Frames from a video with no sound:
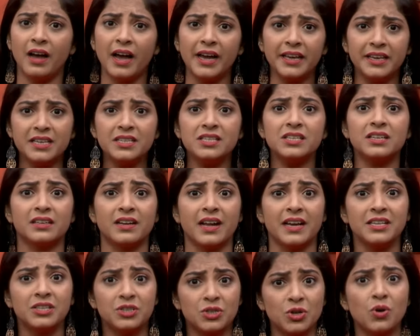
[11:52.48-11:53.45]
ఐ గెస్
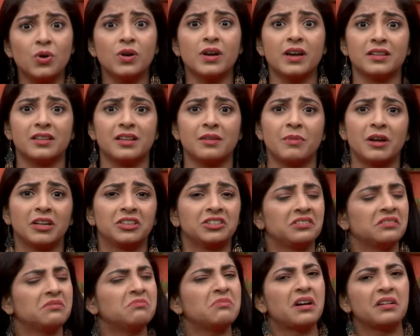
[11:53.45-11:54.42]
రైస్లోకి అయితే
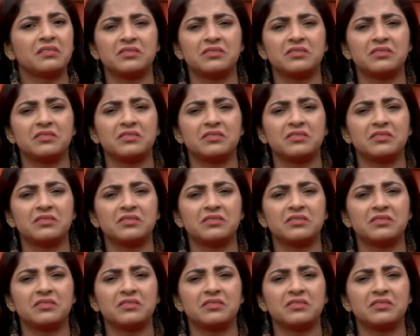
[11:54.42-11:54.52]
మాత్రం